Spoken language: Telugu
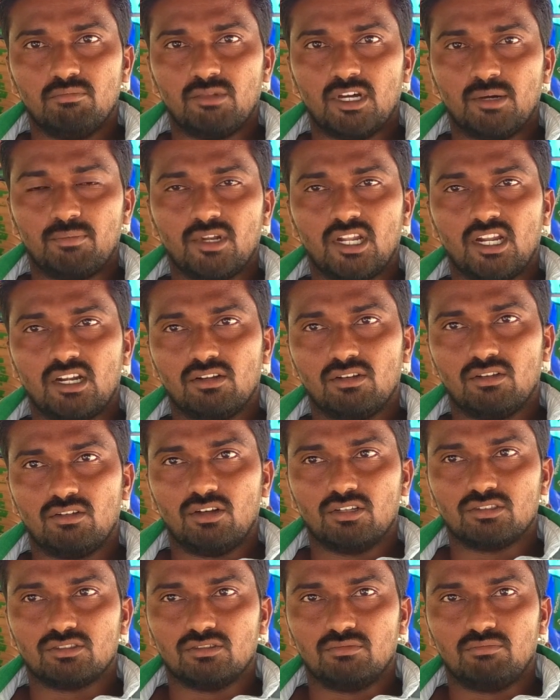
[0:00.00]
మా ప్లాట్ల
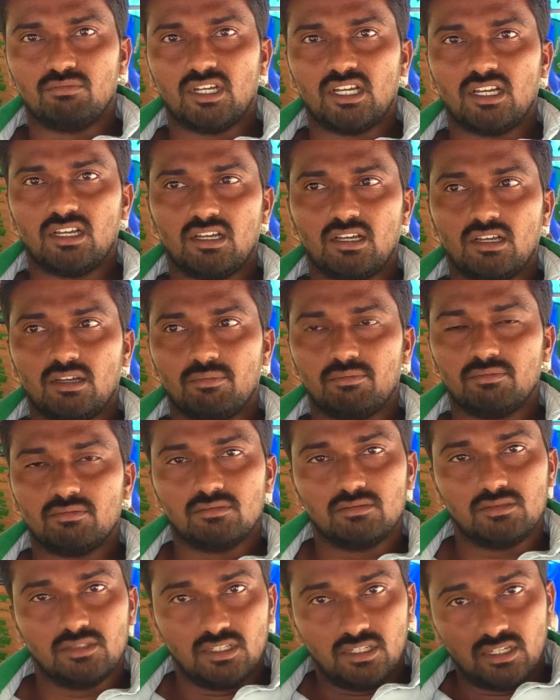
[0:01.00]
కోసం మా
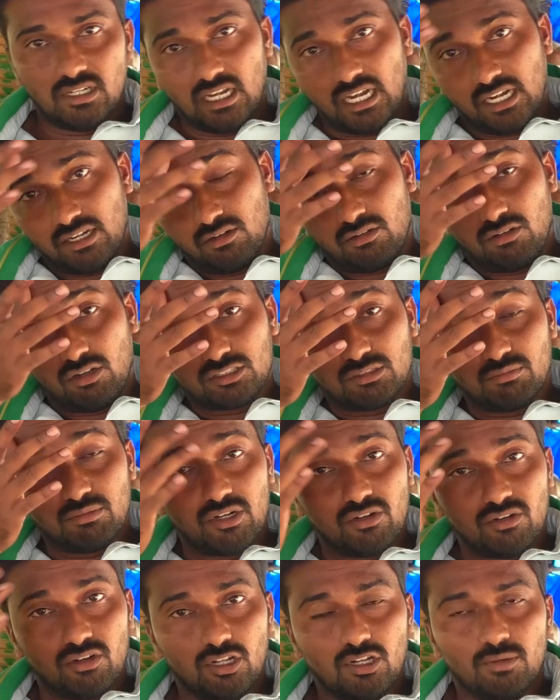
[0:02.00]
ప్లాన్ల కోసం
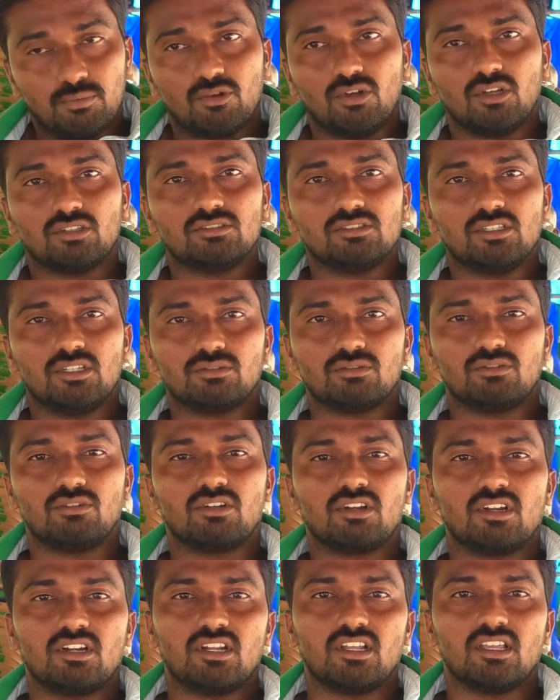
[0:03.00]
మేము డెవలప్ కోసం
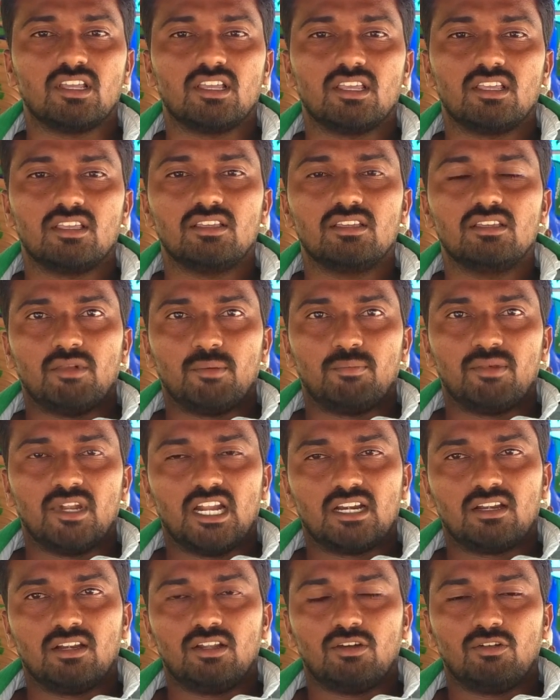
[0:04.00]
చేసుకుంటుంటే మా
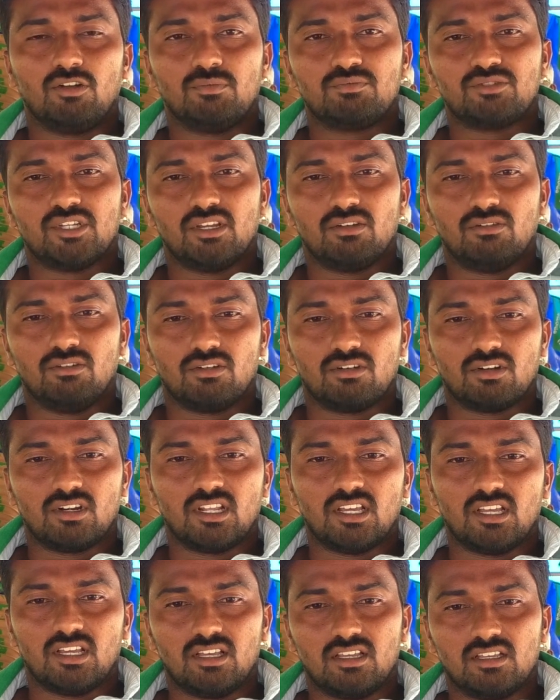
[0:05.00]
ప్లాట్లు డెవలప్
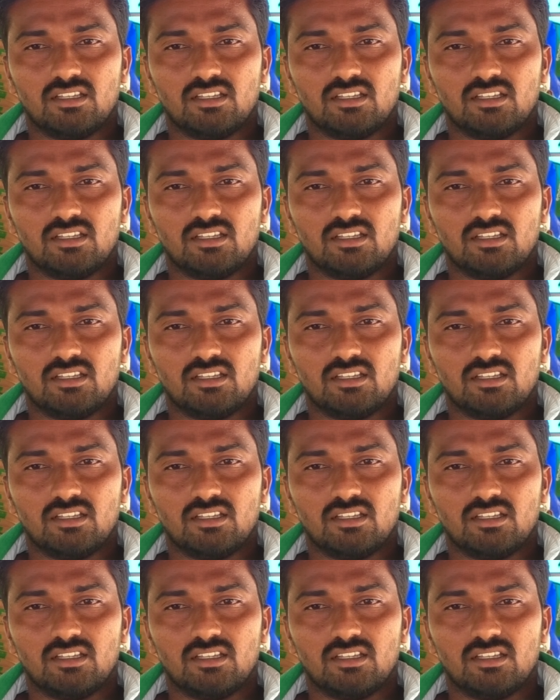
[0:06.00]
చేయకోకుండా